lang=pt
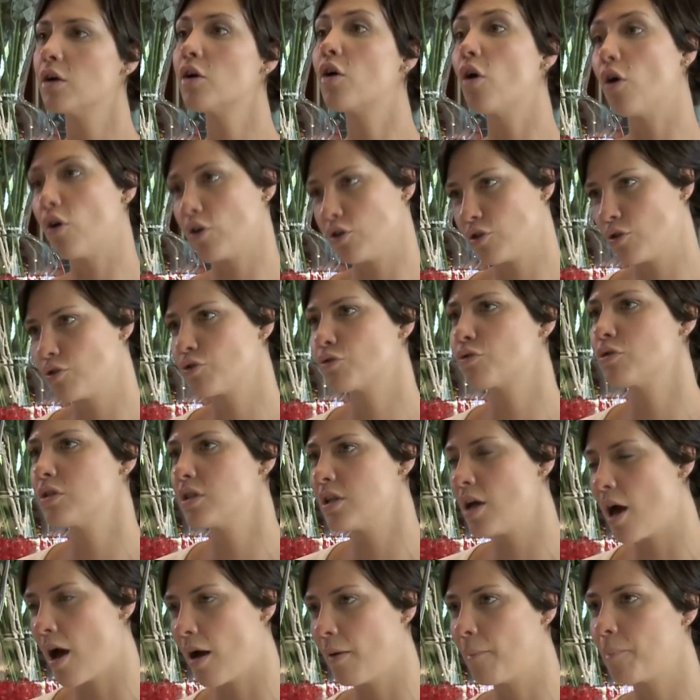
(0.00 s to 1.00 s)
Gosto de
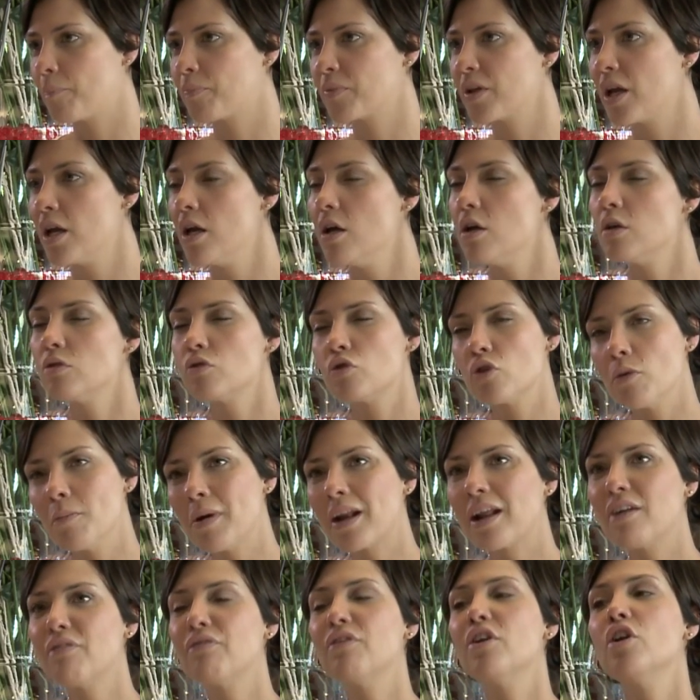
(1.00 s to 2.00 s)
cozinhar. É. Sou
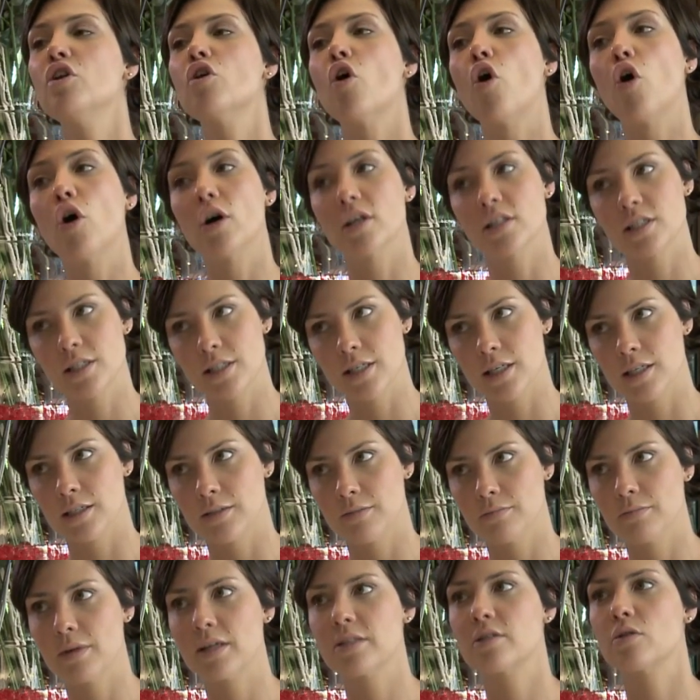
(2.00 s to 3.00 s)
maravilhosa,
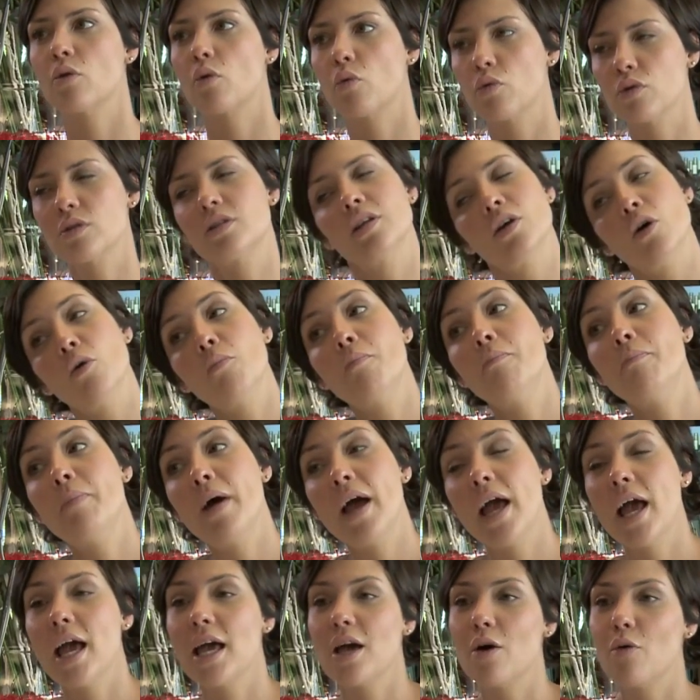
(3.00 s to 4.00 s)
mas eu cozinho
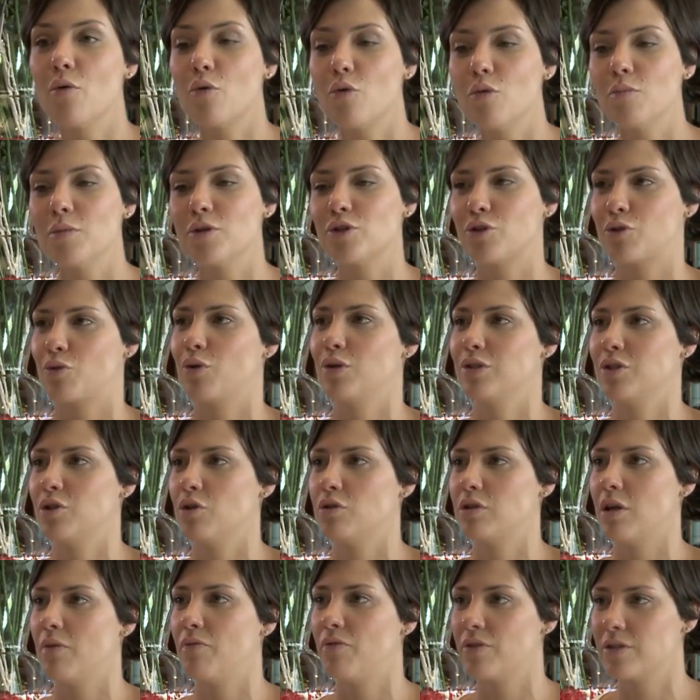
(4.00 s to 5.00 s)
bem algumas coisas. Eu
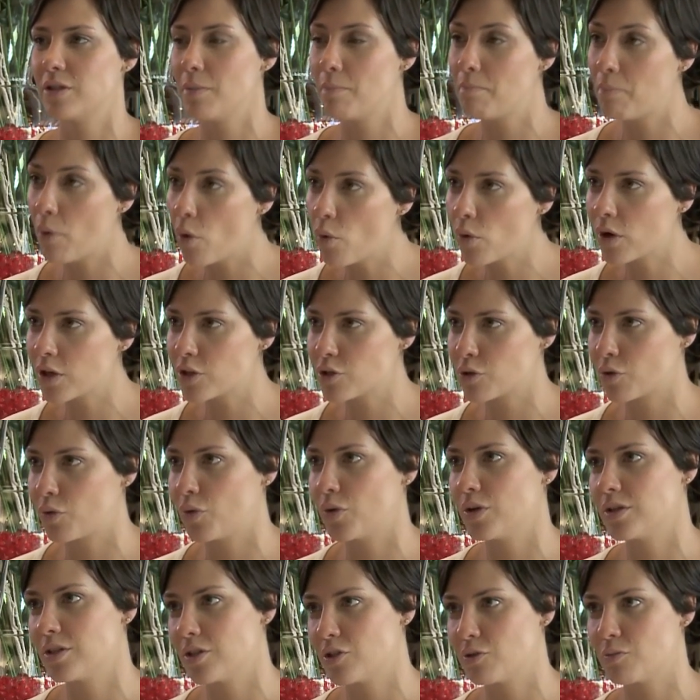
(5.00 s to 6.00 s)
sei fazer poucas
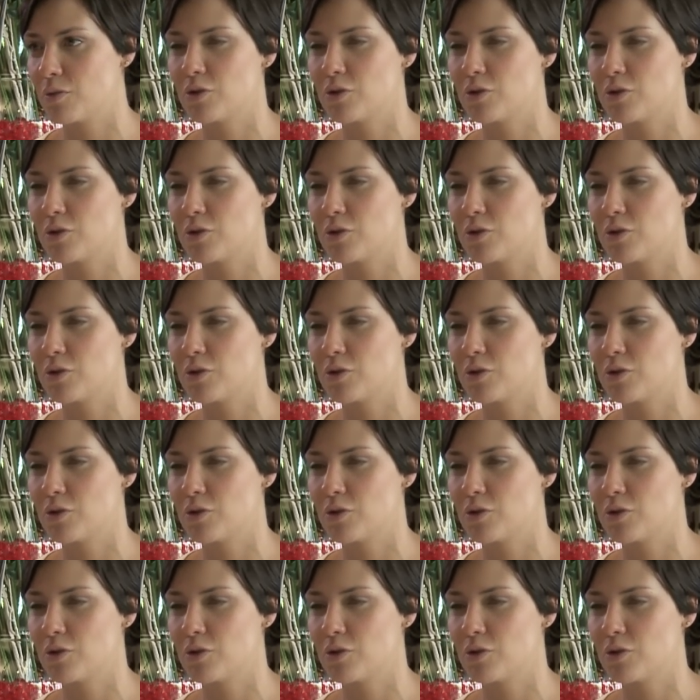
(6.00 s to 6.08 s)
coisas,